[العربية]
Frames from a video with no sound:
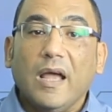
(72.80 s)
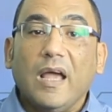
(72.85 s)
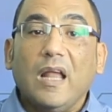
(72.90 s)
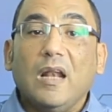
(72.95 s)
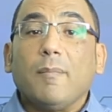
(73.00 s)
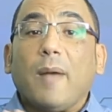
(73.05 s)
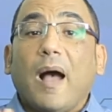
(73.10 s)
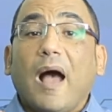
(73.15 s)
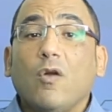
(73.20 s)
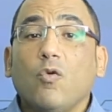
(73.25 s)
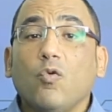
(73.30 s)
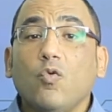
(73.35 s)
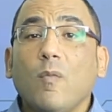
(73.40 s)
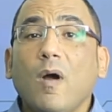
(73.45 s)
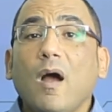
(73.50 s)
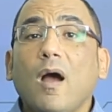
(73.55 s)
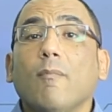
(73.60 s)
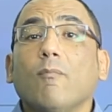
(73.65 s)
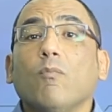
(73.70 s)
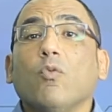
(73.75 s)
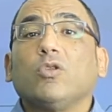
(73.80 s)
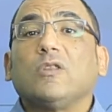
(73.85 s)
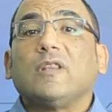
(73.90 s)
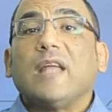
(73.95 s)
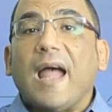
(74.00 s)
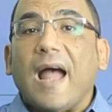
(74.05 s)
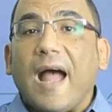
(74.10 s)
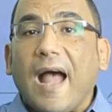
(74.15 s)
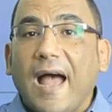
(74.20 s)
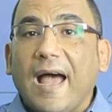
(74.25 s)
المعلومة
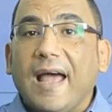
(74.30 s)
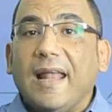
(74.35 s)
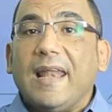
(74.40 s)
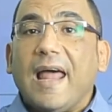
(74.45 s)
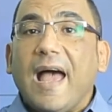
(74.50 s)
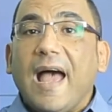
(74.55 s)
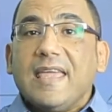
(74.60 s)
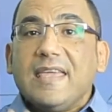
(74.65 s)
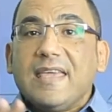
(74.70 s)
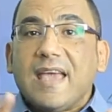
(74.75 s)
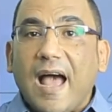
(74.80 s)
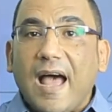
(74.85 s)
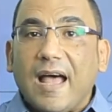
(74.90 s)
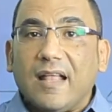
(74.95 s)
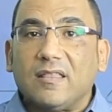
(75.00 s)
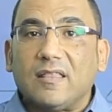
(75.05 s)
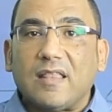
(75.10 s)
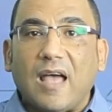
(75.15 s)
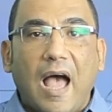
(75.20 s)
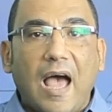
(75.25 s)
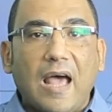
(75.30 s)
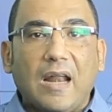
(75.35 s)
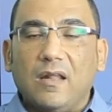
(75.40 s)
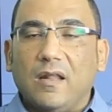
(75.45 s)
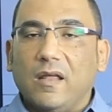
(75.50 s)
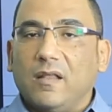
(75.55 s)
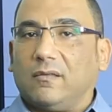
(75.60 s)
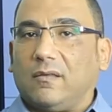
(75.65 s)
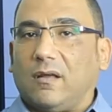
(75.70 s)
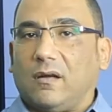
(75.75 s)
متاحة لأي حد على
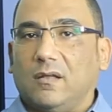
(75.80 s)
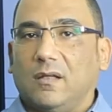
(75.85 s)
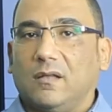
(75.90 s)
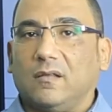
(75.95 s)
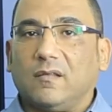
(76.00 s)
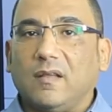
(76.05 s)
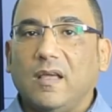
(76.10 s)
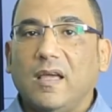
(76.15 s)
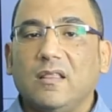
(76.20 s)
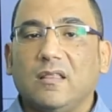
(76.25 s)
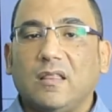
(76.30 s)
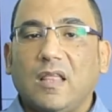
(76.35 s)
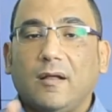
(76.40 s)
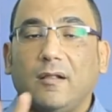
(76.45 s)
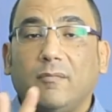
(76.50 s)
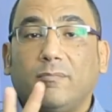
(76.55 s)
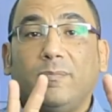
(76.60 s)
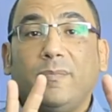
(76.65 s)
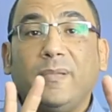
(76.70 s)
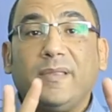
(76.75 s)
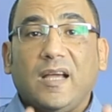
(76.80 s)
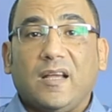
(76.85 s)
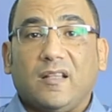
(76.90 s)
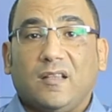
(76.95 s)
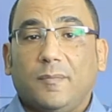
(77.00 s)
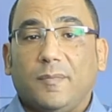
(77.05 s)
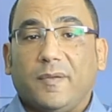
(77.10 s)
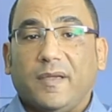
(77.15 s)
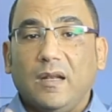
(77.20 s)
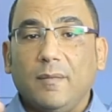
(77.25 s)
الإنترنت أنت
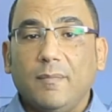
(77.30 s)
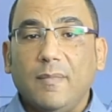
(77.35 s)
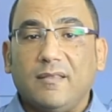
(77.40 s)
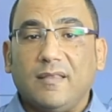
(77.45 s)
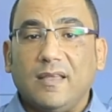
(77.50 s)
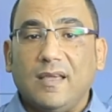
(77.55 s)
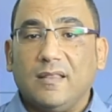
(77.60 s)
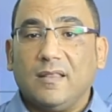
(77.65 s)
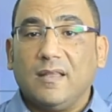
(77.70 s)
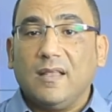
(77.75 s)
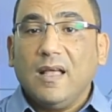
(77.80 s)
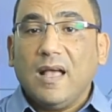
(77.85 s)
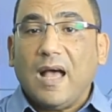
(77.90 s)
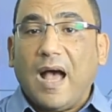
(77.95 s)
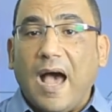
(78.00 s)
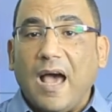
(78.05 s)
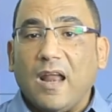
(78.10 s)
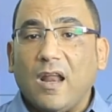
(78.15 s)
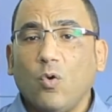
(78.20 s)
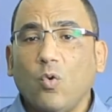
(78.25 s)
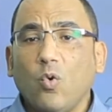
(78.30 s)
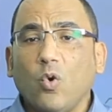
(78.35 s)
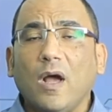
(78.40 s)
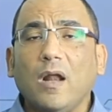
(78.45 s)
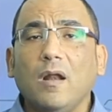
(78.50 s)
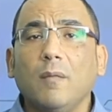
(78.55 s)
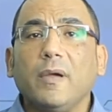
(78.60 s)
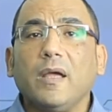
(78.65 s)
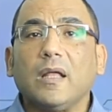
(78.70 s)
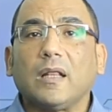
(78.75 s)
بتكتب كلمتين على
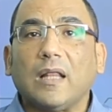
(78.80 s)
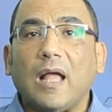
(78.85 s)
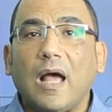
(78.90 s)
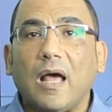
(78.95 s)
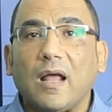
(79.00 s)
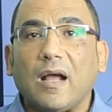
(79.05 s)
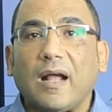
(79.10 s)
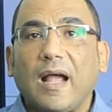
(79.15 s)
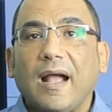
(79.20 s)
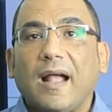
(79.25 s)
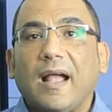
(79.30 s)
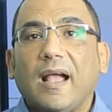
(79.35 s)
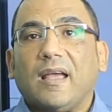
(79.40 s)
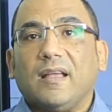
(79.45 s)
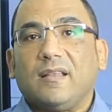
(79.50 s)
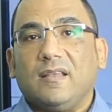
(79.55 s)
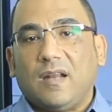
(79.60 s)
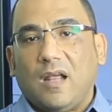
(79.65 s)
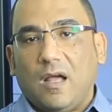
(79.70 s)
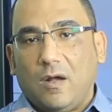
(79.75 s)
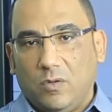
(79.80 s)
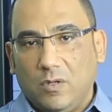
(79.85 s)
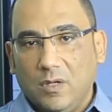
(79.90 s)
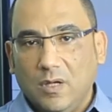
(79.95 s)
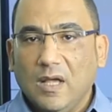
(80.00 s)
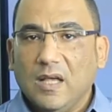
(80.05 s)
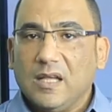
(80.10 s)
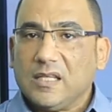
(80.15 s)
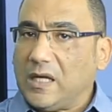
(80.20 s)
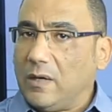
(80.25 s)
جوجل بيطلع لك حاجات كتير قوي
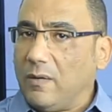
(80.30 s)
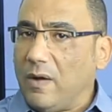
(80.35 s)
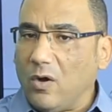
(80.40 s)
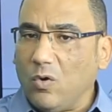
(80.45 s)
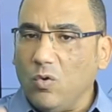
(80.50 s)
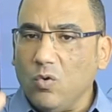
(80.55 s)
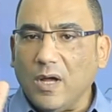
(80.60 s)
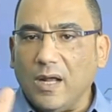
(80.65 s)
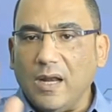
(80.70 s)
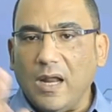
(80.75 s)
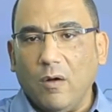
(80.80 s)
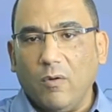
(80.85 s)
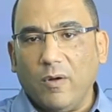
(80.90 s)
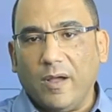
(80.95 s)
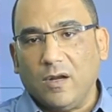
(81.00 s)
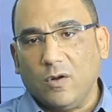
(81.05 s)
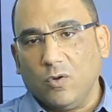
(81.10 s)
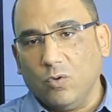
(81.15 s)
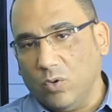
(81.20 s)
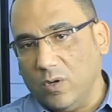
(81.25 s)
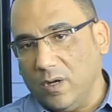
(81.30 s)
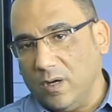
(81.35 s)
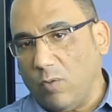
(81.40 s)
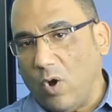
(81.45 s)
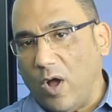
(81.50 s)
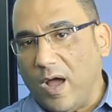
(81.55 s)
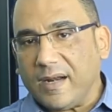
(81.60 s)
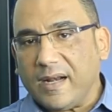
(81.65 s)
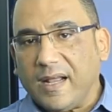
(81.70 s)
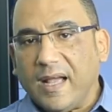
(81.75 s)
سواء جوجل أو غير جوجل
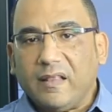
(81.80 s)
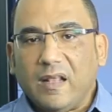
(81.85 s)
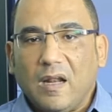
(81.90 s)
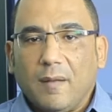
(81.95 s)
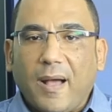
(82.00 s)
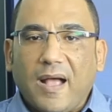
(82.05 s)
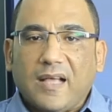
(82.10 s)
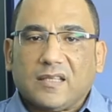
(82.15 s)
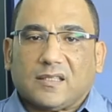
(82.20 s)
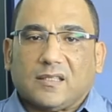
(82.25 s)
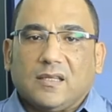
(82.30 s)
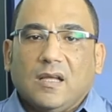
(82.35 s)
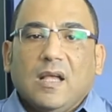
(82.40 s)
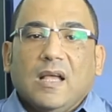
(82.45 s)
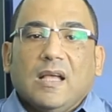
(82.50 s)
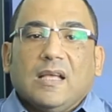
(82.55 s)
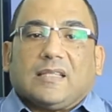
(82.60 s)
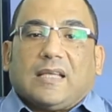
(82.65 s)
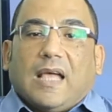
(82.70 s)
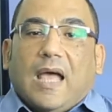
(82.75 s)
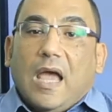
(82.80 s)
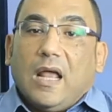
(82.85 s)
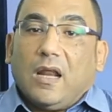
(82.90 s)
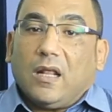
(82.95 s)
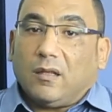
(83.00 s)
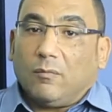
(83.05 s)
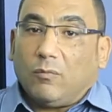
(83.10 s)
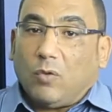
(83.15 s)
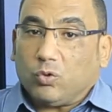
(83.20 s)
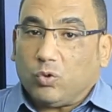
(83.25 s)
محركات البحث
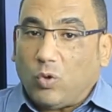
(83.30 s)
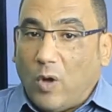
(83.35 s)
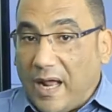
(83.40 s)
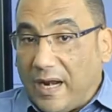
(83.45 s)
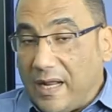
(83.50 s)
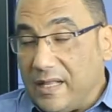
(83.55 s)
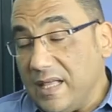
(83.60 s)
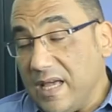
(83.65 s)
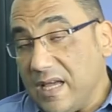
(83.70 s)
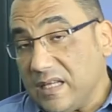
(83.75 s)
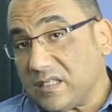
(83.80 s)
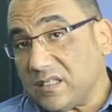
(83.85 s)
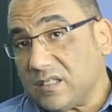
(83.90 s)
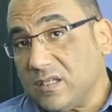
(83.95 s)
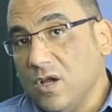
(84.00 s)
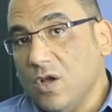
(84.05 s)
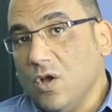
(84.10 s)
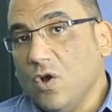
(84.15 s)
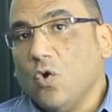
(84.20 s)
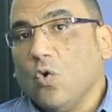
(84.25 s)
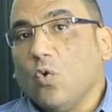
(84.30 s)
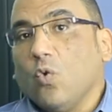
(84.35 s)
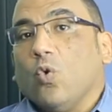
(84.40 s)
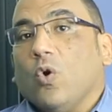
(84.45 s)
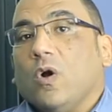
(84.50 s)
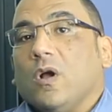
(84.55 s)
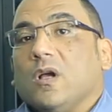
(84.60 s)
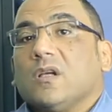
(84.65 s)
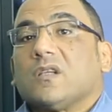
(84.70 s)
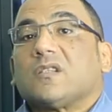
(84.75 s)
سهلت الموضوع على الناس
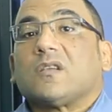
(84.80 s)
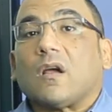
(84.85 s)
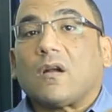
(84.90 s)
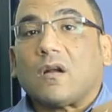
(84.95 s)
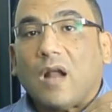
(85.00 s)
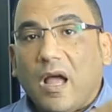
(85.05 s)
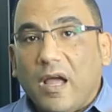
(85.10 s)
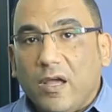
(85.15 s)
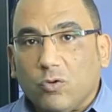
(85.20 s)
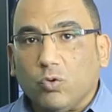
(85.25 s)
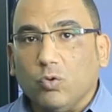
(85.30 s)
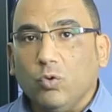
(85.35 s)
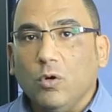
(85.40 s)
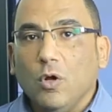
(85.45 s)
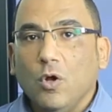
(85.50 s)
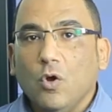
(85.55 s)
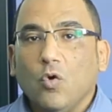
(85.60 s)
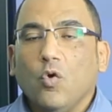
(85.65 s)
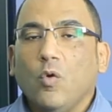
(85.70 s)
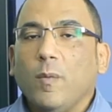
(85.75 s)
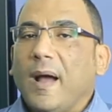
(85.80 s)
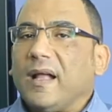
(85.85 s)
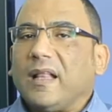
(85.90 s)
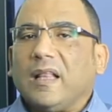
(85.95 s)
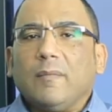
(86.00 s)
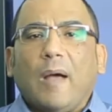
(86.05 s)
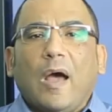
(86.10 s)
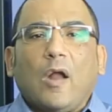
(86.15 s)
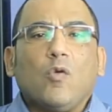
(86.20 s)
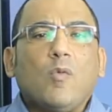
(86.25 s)
وسرعته وبقت
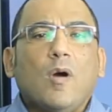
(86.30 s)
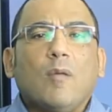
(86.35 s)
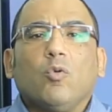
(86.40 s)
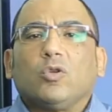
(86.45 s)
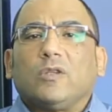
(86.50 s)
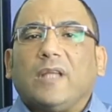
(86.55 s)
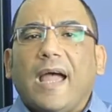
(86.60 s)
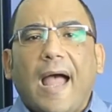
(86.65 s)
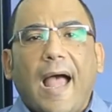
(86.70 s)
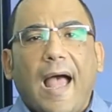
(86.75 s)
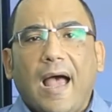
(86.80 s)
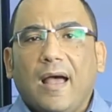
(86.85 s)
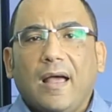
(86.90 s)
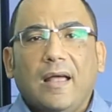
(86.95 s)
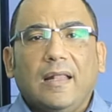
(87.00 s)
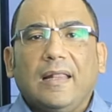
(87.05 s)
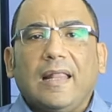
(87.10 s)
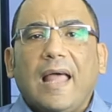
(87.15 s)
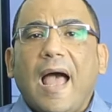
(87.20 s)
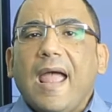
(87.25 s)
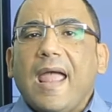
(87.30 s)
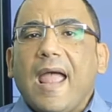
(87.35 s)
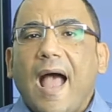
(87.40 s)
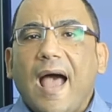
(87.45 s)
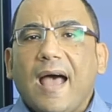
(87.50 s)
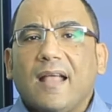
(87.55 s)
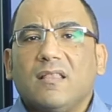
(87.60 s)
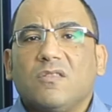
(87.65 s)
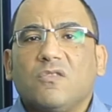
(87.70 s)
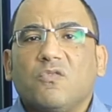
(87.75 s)
المعلومة متاحة لأي
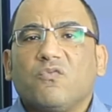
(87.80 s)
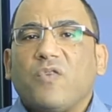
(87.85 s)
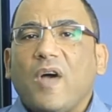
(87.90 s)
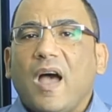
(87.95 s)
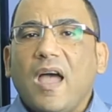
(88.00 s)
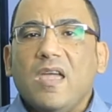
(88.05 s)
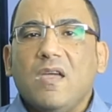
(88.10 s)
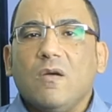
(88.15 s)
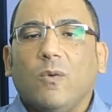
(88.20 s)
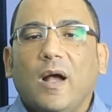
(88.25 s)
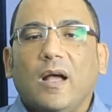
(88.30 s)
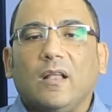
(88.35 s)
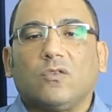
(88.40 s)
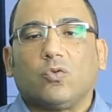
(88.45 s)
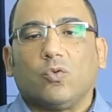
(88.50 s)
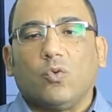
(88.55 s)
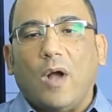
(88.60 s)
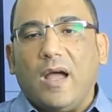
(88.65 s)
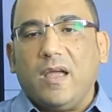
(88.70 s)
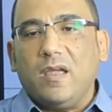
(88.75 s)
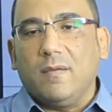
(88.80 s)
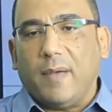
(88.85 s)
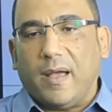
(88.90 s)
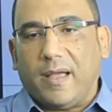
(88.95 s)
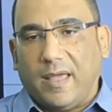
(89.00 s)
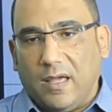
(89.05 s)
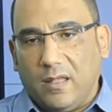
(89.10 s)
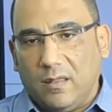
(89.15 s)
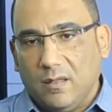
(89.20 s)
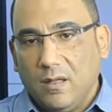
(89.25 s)
حد في أي وقت وأي
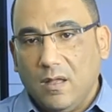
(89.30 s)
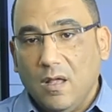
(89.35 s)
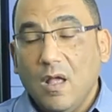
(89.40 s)
مكان